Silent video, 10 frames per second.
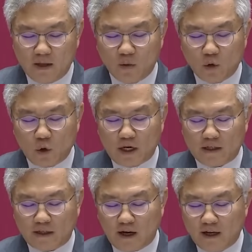노조
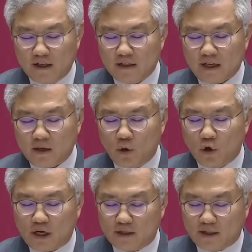카르텔,
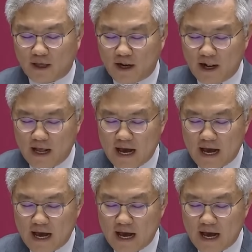사교육 카르텔,